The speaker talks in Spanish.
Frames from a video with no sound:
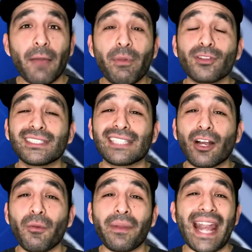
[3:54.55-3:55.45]
pero si te
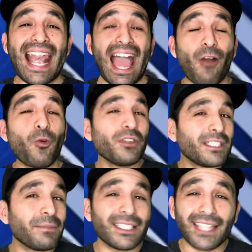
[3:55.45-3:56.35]
compras la
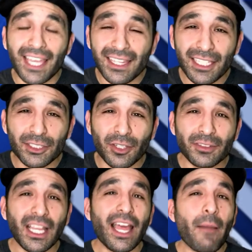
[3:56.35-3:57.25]
Ultimate
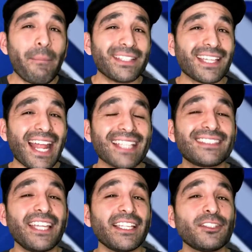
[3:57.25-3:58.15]
Edition pesará
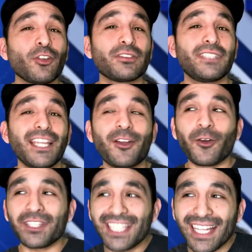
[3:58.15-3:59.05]

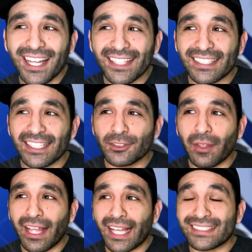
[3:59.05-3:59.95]
105 GB, esto
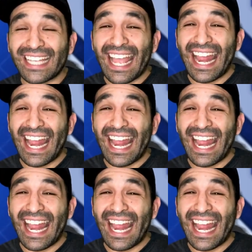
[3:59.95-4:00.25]
es casi